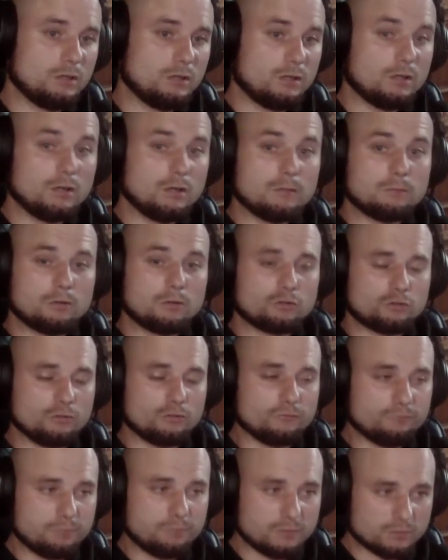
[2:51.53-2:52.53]
Poszłem w
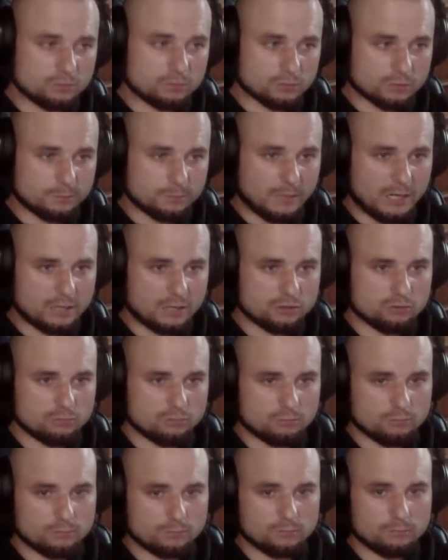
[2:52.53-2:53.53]
pizdu spać,
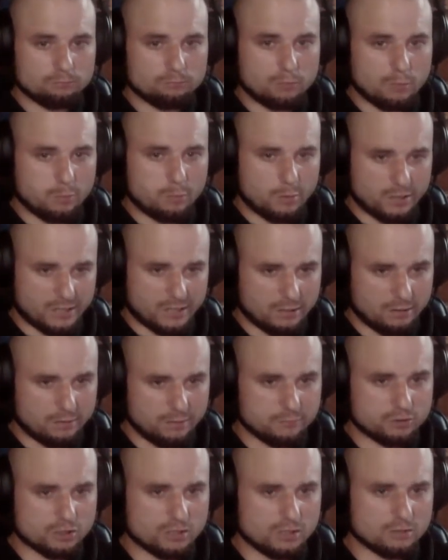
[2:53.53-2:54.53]
popłakałem
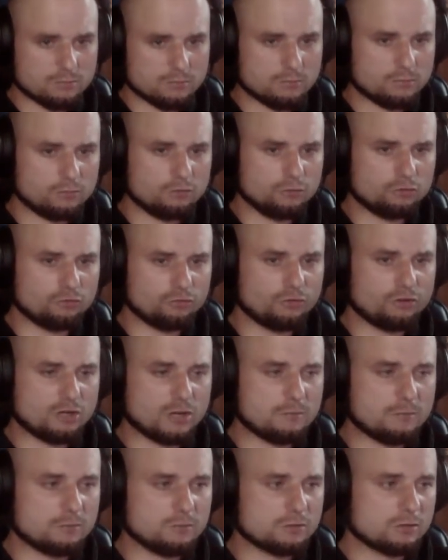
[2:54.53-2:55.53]
się, już wiedziałem o
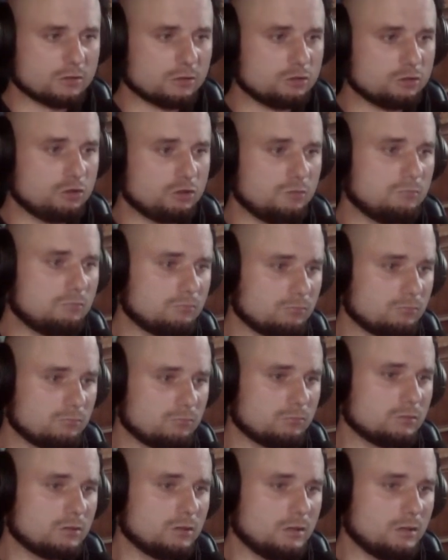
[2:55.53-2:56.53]
co chodzi.
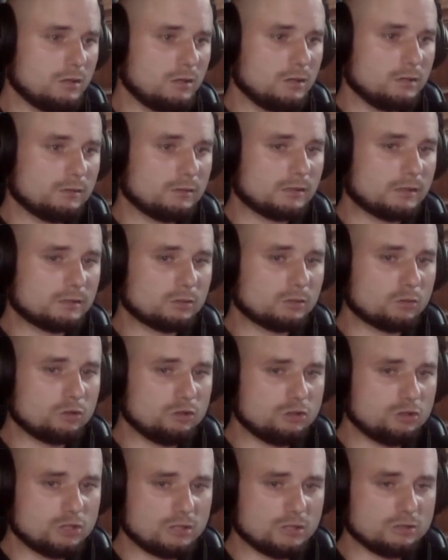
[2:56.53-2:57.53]
Na drugi
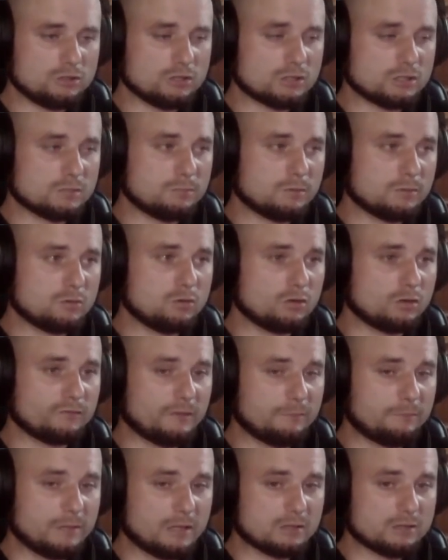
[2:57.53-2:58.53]
dzień, gdzie jest kurwa
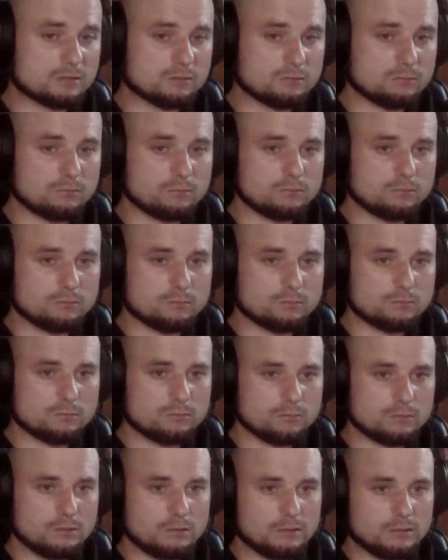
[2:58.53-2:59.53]
pies?
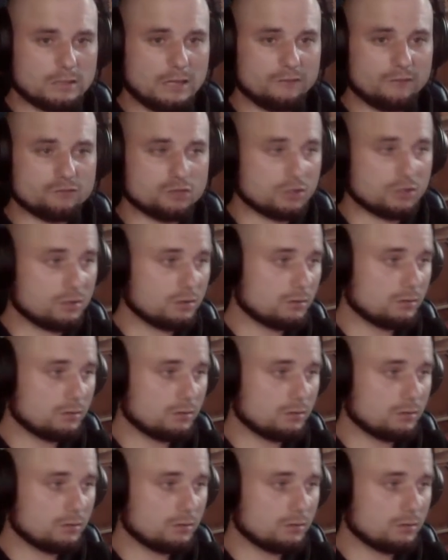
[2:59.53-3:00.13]
Na wsi.